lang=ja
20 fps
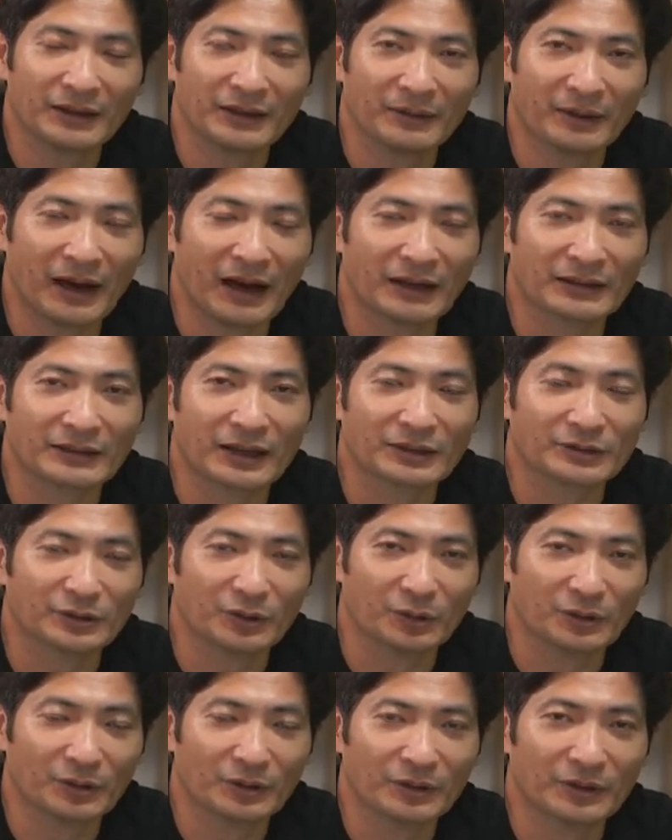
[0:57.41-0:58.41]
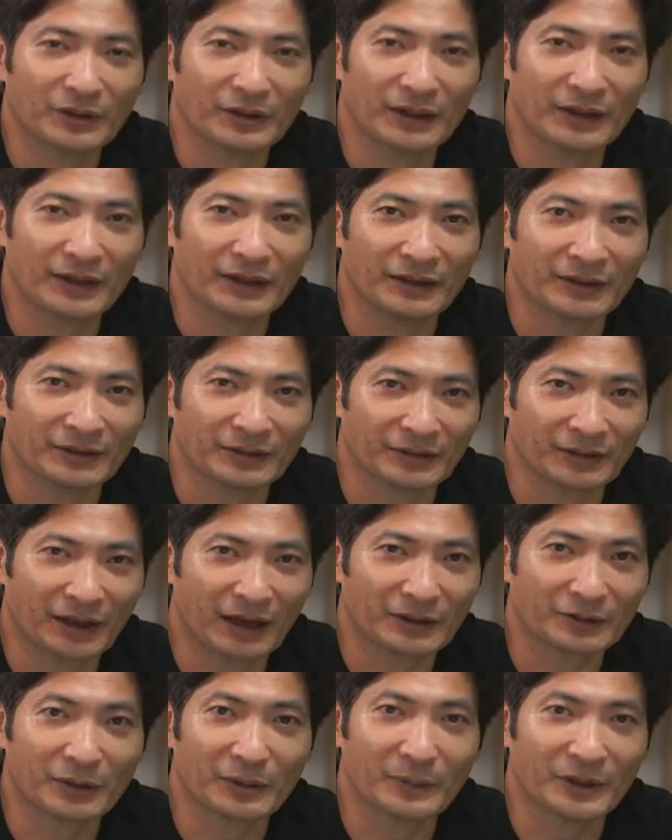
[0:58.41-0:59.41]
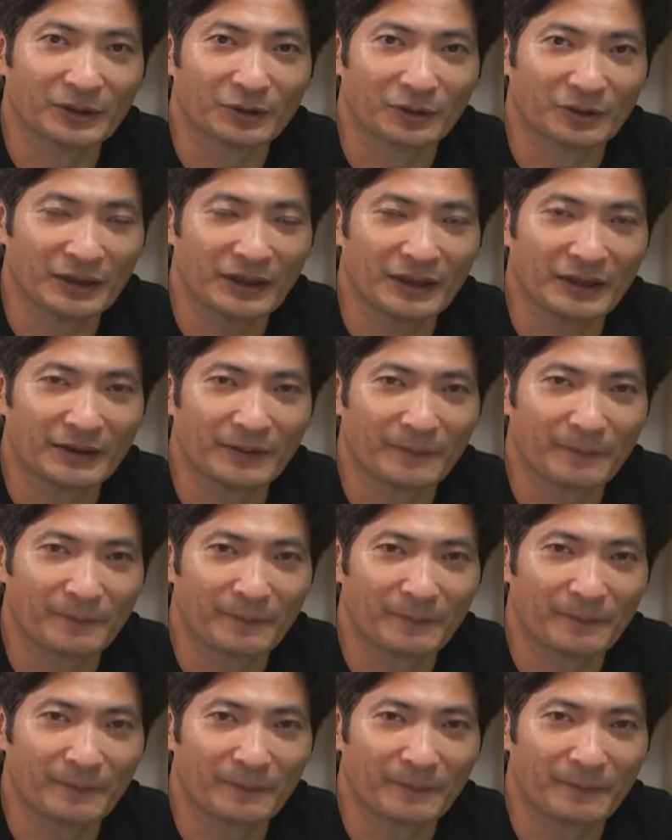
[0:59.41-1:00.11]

半角の、えー、アルファベットに